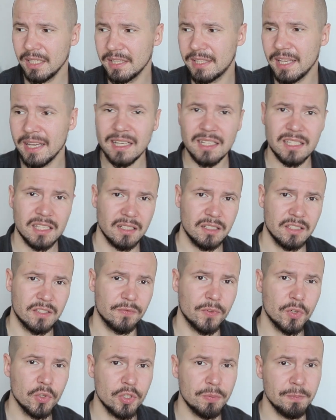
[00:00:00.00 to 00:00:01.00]
I teraz
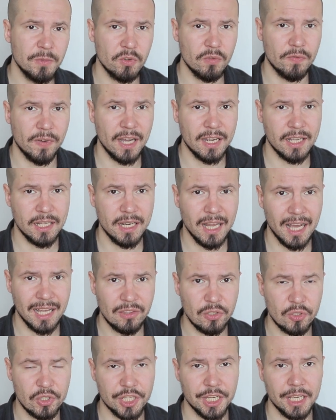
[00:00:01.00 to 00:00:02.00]
zwróćmy uwagę na
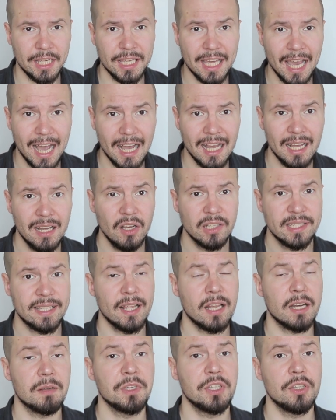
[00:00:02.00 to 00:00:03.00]
to, że ja
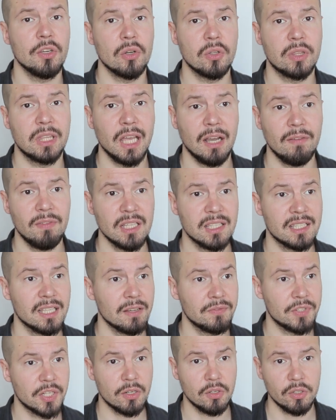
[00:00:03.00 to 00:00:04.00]
staram się oddawać
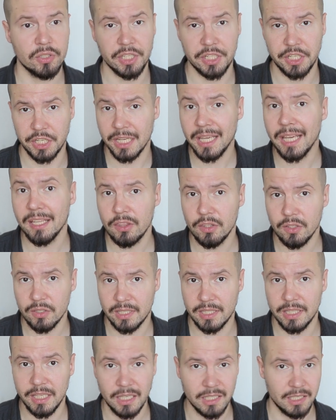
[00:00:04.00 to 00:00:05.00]
zawsze chociaż jedno
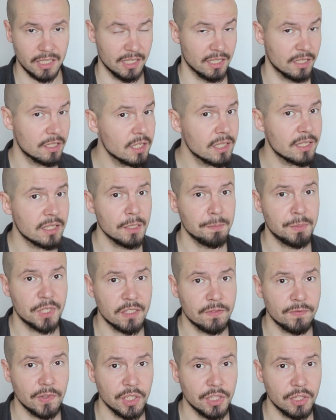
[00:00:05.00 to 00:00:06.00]
zdjęcie z czystej
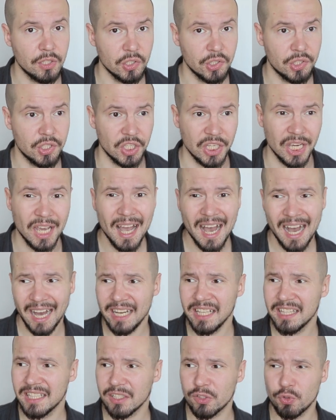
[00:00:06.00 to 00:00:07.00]
przyzwoitości,
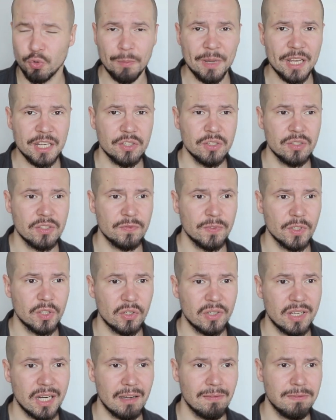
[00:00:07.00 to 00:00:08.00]
ale tak tłumacząc
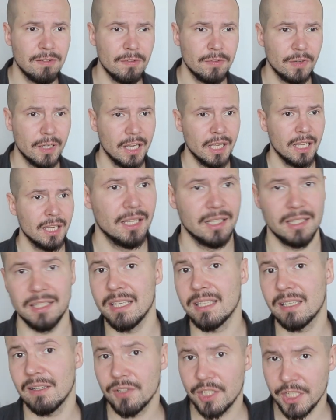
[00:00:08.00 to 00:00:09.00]
fotografów,
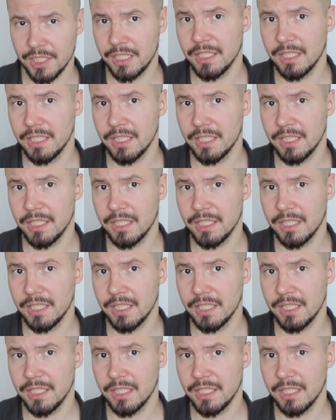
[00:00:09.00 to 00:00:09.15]
nie zawsze